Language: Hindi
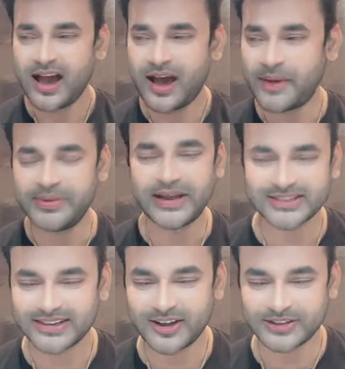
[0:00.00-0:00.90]
अब अभी
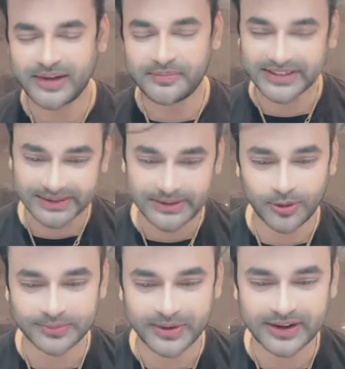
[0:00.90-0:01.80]
आजकल क्या होता है ना मेरे साथ भी
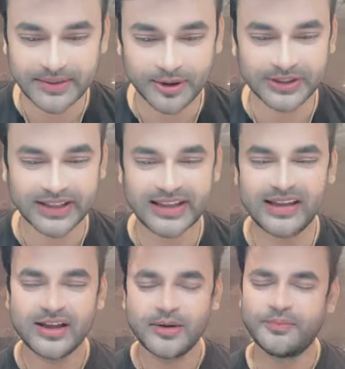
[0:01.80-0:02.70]
बहुत बड़ा कई बार होता है ये
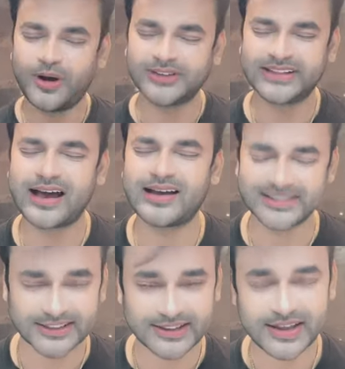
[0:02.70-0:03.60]
बहुत ज़्यादा
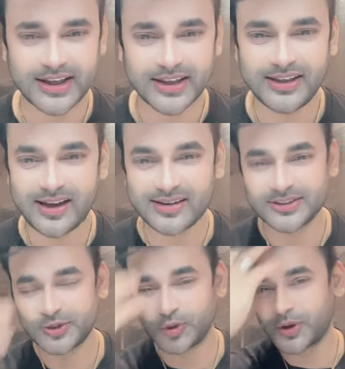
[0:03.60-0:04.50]
आलस आता है यार
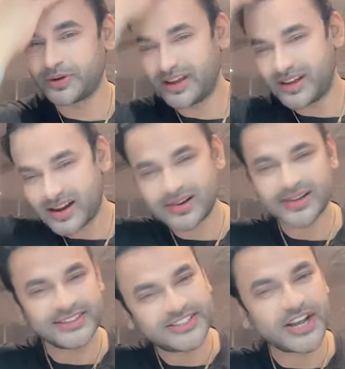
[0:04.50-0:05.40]
सो के उठे यार
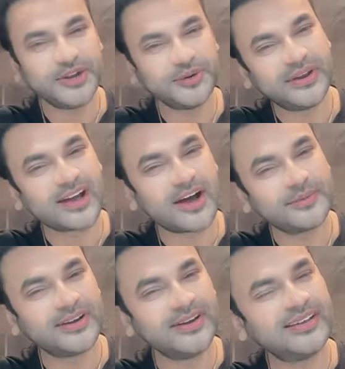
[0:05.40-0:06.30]
आज इच्छा ही नहीं हो रही काम
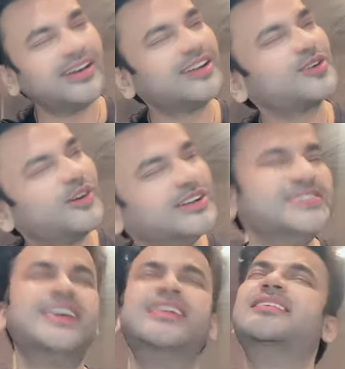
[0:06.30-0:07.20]
करने की यार कौन
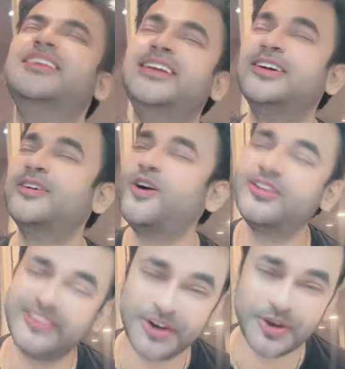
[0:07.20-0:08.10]
जाए क्लिनिक
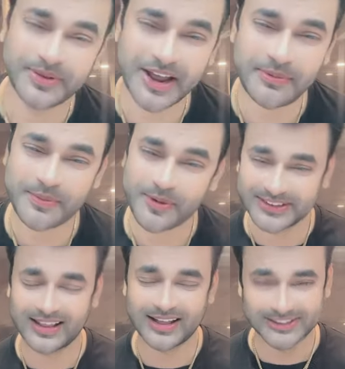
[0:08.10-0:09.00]
कौन वीडियो बनाए मैं
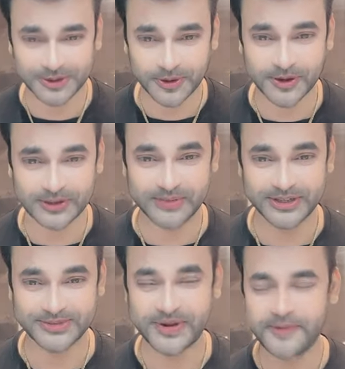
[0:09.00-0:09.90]
बहुत ज़्यादा आलसी हो गया था
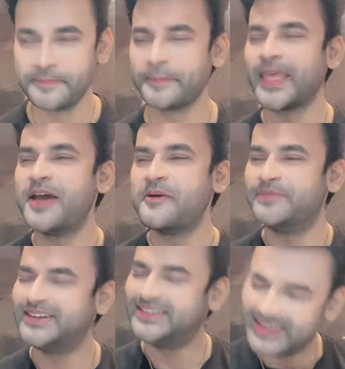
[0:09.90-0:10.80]
बीच में
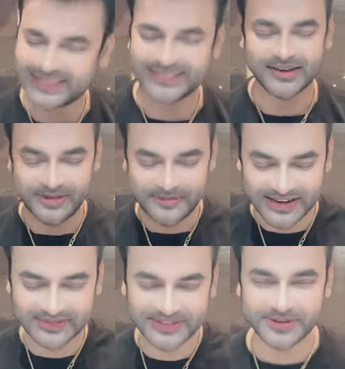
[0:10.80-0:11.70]
बट येस अभी मैंने
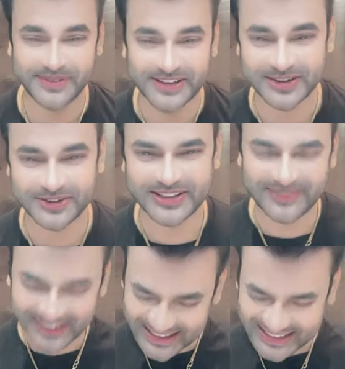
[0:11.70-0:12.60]
जब इसको पीने चालू
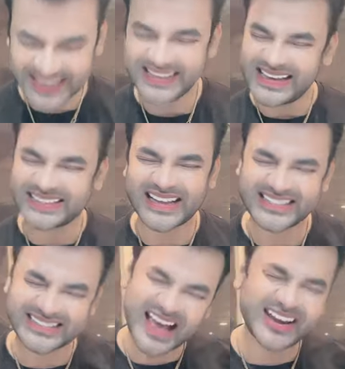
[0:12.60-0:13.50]
किया तो लगता है येस आज
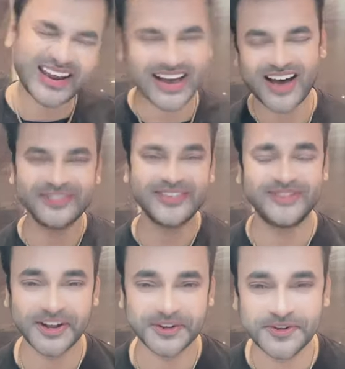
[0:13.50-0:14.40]
सारे काम
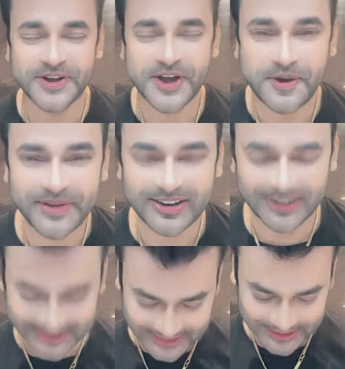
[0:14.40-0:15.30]
निपटा दो
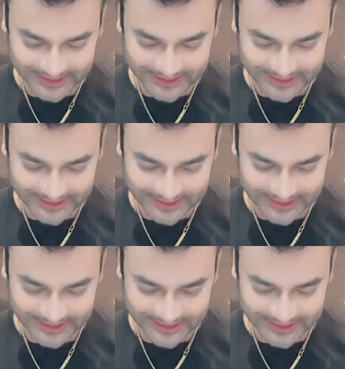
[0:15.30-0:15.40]
बिकॉज